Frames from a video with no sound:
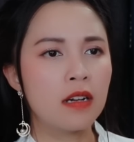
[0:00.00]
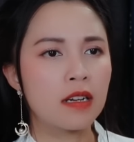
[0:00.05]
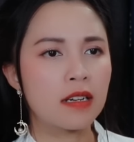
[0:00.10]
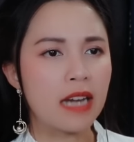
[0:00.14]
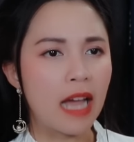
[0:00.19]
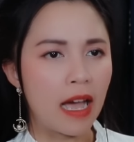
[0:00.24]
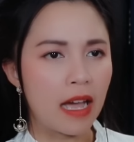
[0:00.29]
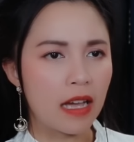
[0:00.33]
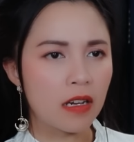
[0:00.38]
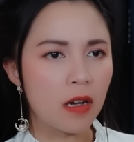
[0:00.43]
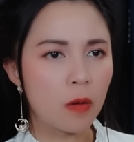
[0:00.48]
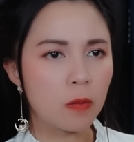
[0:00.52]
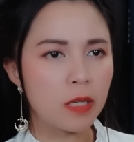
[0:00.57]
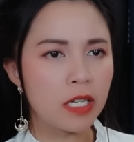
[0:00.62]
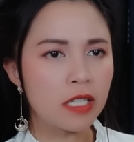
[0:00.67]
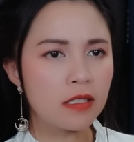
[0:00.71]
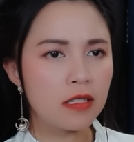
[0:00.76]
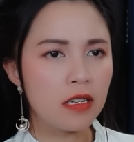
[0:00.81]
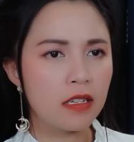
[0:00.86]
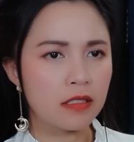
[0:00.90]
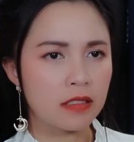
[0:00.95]
Đã không
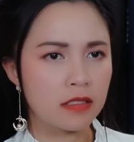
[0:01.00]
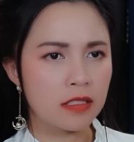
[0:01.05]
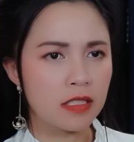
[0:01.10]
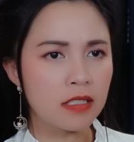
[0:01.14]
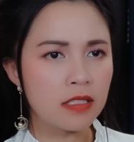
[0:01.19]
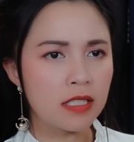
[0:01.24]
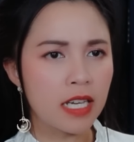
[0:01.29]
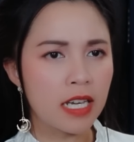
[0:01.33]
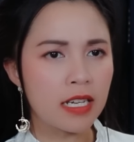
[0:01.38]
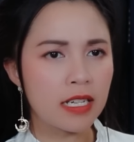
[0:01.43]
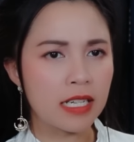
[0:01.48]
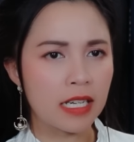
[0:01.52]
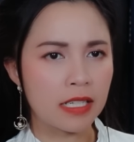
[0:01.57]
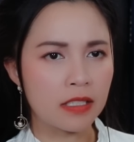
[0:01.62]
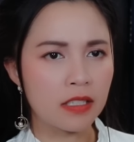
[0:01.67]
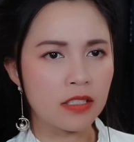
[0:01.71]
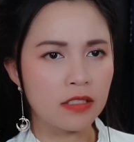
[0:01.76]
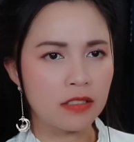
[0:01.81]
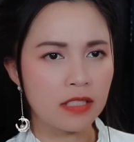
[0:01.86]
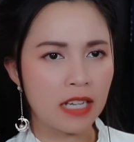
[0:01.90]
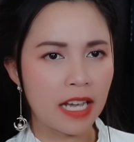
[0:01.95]
ít lần chứng kiến cảnh
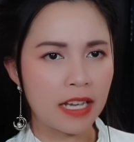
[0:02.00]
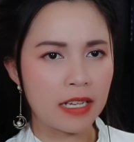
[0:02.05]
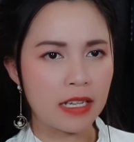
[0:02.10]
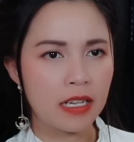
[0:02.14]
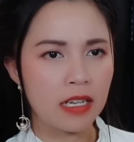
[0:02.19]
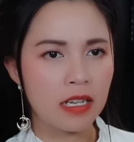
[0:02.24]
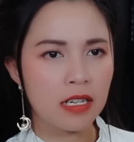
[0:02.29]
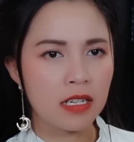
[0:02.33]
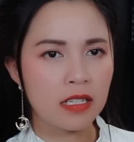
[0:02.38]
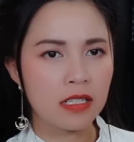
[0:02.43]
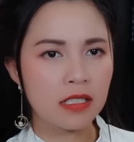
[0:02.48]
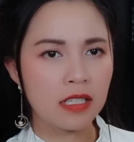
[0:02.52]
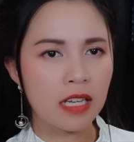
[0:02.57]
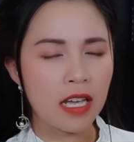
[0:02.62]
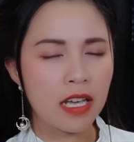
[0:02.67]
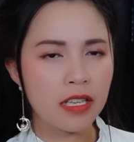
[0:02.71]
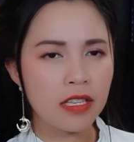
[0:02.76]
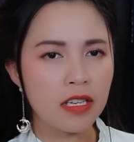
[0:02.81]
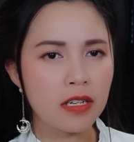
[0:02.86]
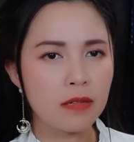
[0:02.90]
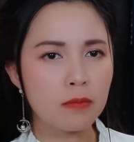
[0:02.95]
tượng này,
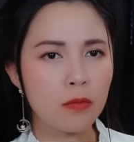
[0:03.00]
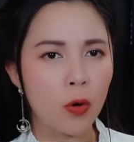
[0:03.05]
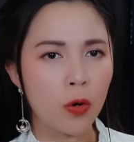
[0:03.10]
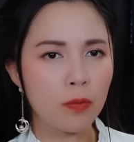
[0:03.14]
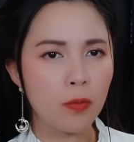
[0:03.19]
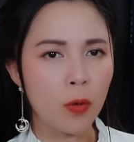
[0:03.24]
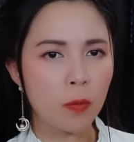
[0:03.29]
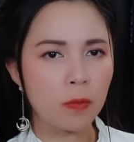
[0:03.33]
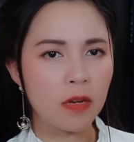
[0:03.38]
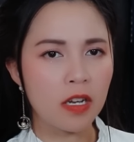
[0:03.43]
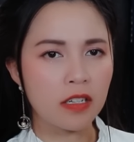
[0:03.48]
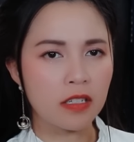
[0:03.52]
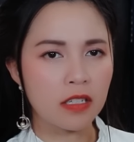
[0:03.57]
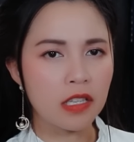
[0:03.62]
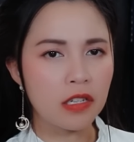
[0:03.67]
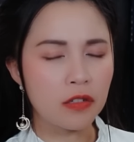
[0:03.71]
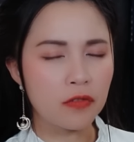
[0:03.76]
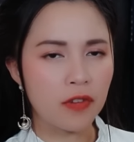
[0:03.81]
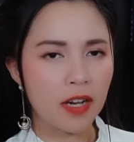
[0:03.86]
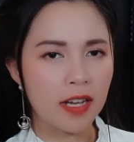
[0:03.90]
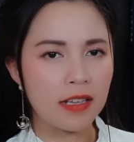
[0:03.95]
thế nhưng mỗi một lần
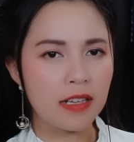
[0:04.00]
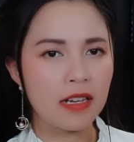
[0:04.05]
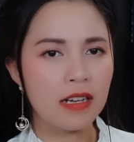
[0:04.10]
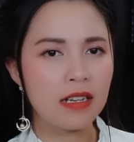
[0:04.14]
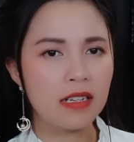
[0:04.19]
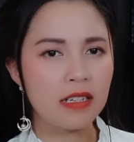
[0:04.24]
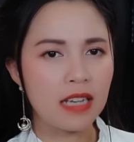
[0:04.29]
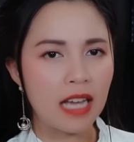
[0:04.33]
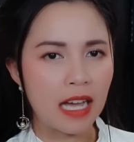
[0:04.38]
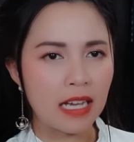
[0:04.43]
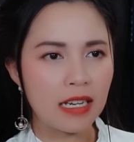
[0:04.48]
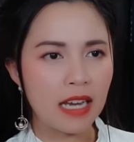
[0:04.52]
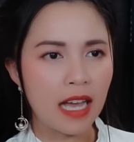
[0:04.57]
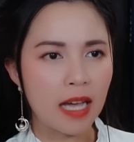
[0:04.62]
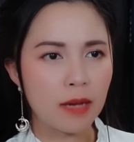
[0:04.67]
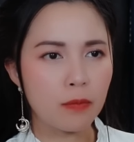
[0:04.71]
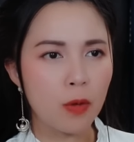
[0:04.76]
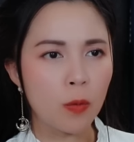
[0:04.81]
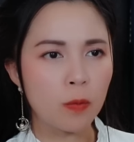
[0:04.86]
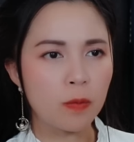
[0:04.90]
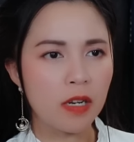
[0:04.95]
như vậy lại
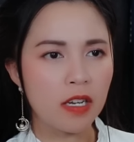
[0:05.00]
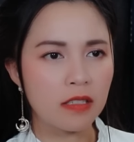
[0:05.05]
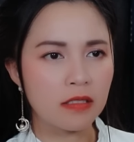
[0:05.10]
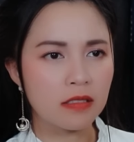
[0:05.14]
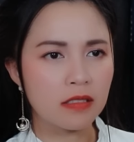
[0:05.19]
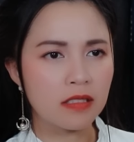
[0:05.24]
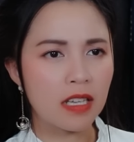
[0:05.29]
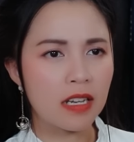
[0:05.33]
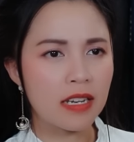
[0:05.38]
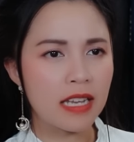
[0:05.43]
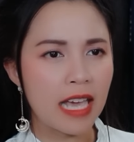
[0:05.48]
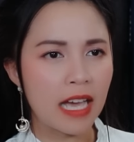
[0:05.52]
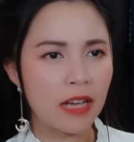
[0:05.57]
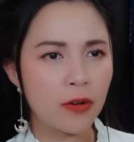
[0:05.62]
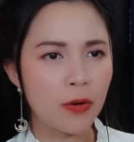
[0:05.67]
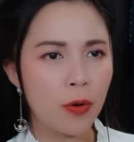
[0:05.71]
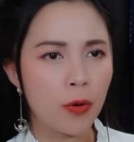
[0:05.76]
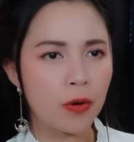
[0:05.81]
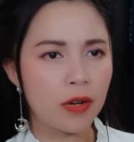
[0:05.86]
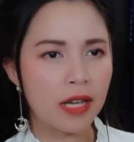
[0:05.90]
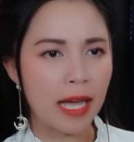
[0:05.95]
là một lần tên Gia
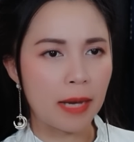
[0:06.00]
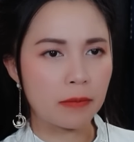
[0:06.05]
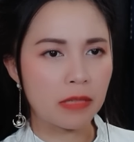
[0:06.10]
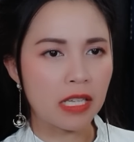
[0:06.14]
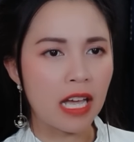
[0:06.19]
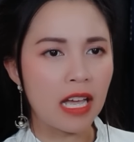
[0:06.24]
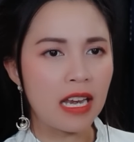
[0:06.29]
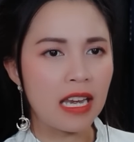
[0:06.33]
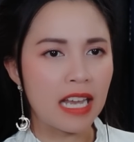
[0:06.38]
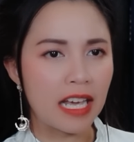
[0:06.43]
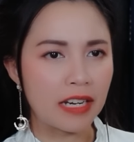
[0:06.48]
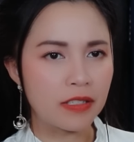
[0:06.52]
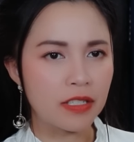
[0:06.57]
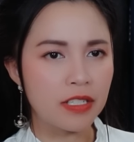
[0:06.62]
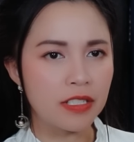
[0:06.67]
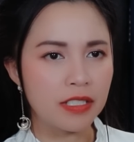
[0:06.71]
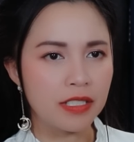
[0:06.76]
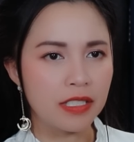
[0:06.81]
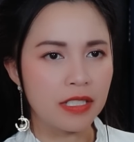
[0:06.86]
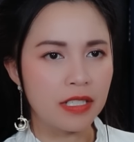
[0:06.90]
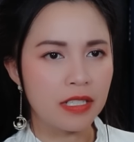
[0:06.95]
Nô cảm thấy lạnh
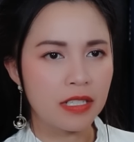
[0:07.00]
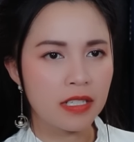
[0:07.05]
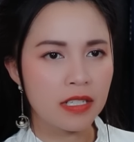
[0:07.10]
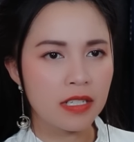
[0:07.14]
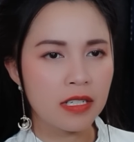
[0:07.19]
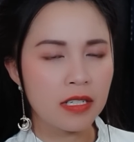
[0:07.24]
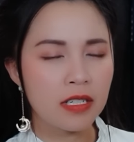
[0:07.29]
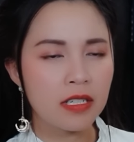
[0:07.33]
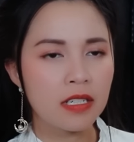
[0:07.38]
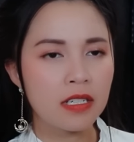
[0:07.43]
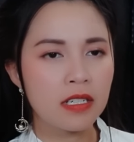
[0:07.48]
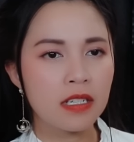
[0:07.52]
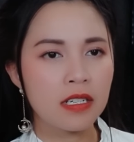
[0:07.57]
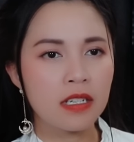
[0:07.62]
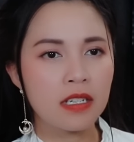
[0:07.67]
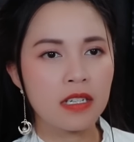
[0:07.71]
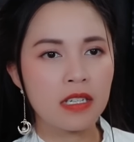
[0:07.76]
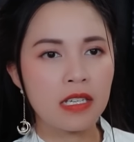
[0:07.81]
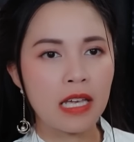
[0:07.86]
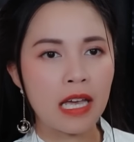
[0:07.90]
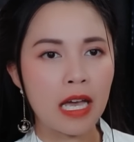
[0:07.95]
người.
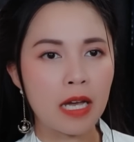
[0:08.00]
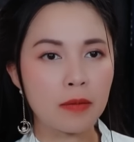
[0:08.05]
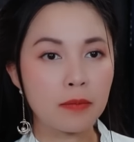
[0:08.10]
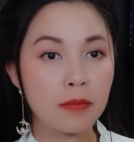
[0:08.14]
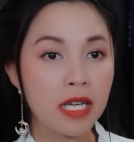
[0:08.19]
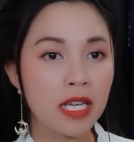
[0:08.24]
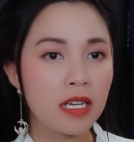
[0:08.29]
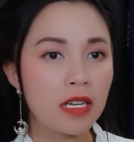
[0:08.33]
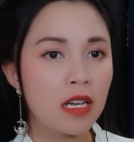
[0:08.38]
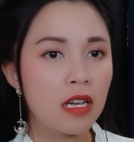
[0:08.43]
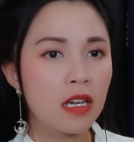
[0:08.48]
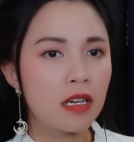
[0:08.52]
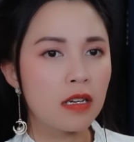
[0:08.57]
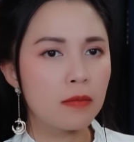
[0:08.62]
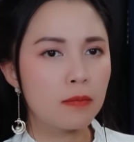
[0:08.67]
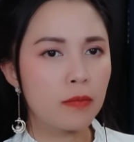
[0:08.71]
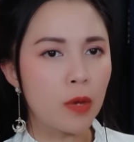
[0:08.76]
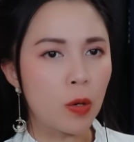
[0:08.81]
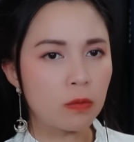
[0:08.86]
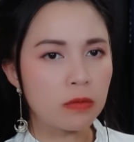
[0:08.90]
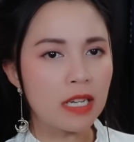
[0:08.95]
Hắn biết
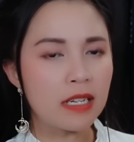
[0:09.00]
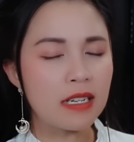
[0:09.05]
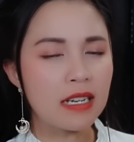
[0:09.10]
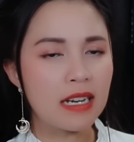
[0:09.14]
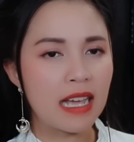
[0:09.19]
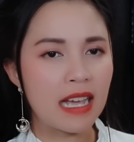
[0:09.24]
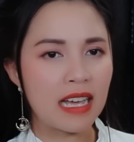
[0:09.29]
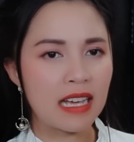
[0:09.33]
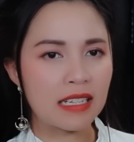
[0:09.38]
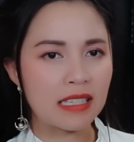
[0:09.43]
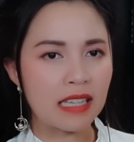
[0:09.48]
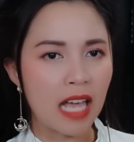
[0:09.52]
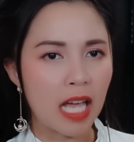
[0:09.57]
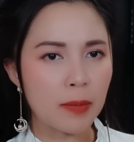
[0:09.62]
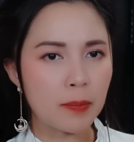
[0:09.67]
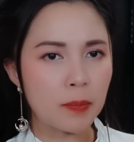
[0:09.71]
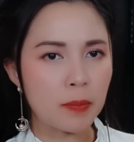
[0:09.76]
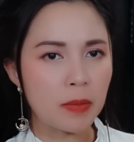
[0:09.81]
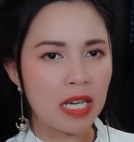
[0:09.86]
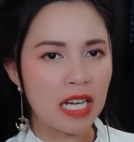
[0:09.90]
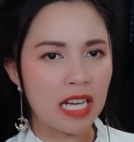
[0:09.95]
mục đích A
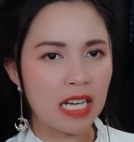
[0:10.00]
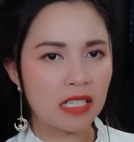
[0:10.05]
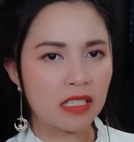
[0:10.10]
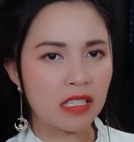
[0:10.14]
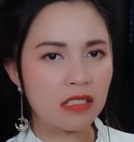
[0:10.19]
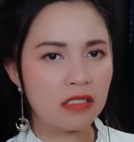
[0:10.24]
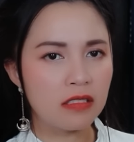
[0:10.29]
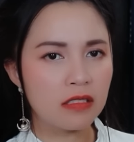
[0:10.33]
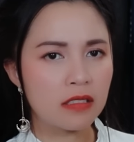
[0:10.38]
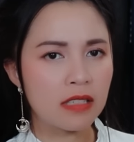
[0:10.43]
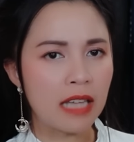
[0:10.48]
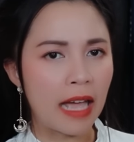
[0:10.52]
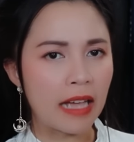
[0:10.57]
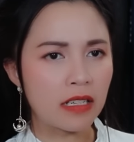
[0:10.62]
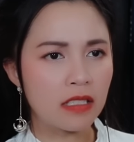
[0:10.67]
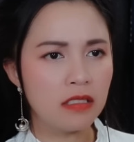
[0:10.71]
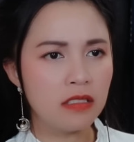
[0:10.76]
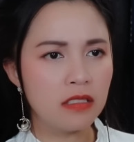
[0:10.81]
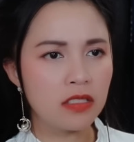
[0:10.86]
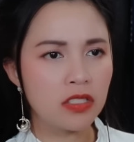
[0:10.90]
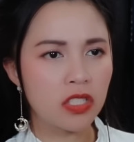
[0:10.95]
Tam, A Tứ tạt
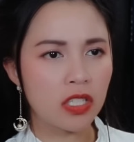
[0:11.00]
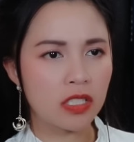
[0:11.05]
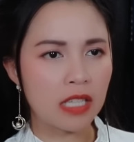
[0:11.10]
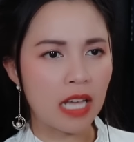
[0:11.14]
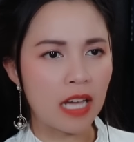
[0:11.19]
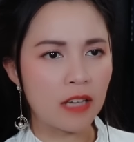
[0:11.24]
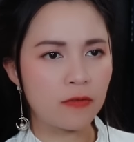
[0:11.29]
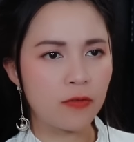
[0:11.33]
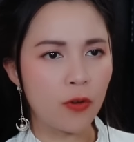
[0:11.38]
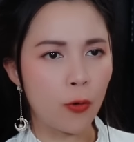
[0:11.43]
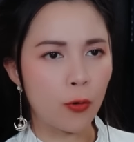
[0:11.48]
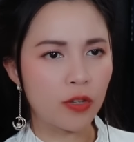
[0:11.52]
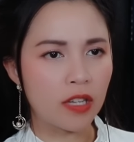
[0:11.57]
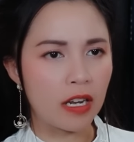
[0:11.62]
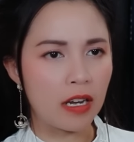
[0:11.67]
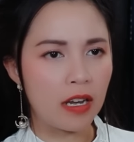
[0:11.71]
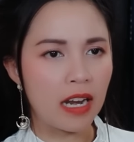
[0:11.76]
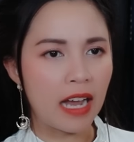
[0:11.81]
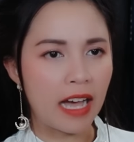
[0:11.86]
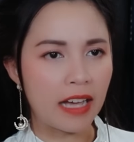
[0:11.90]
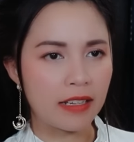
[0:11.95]
nước cho thai phụ
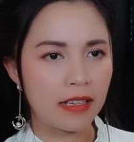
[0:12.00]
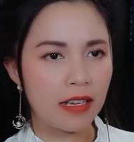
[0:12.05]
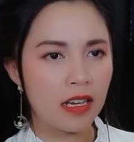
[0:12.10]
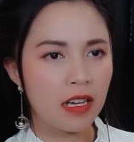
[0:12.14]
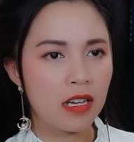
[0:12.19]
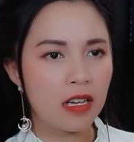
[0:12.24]
tỉnh lại,